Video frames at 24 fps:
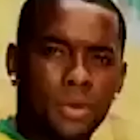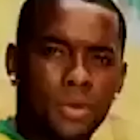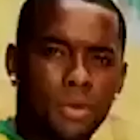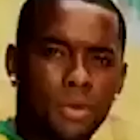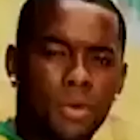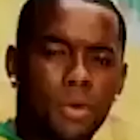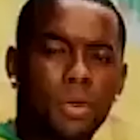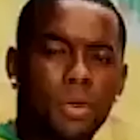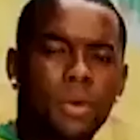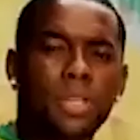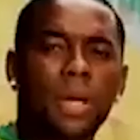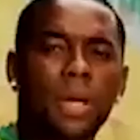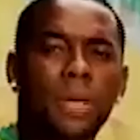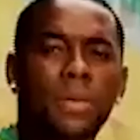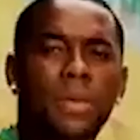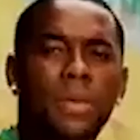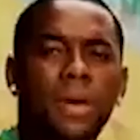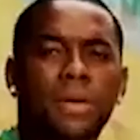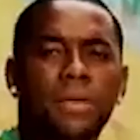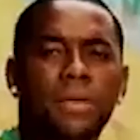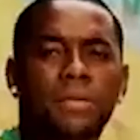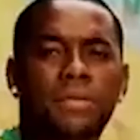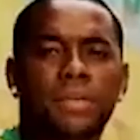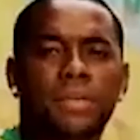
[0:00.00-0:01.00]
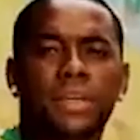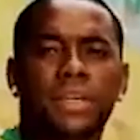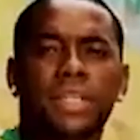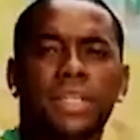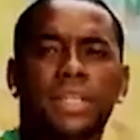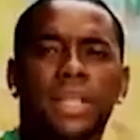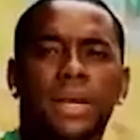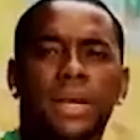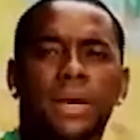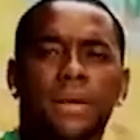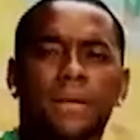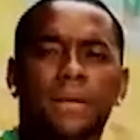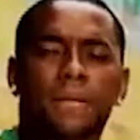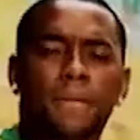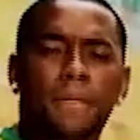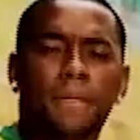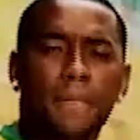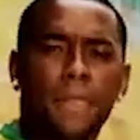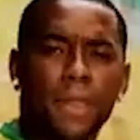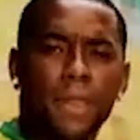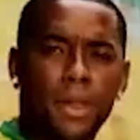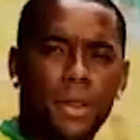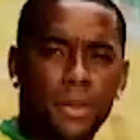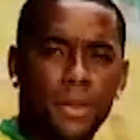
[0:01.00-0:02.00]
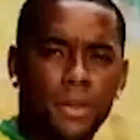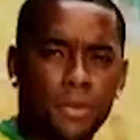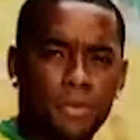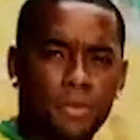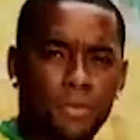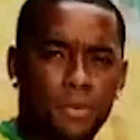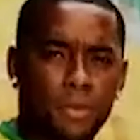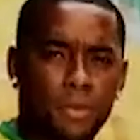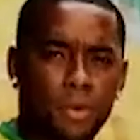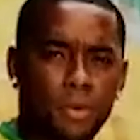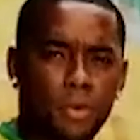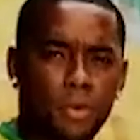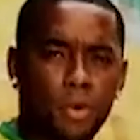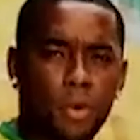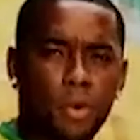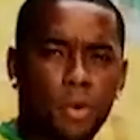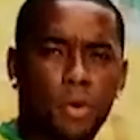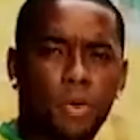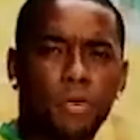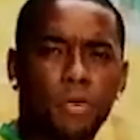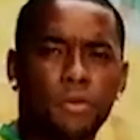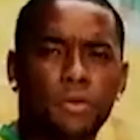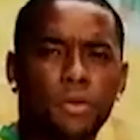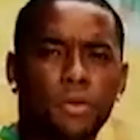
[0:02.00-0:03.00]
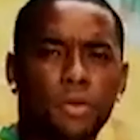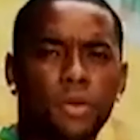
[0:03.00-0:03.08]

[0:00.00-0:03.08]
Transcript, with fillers: que ele correspondesse às expectativas? Escreve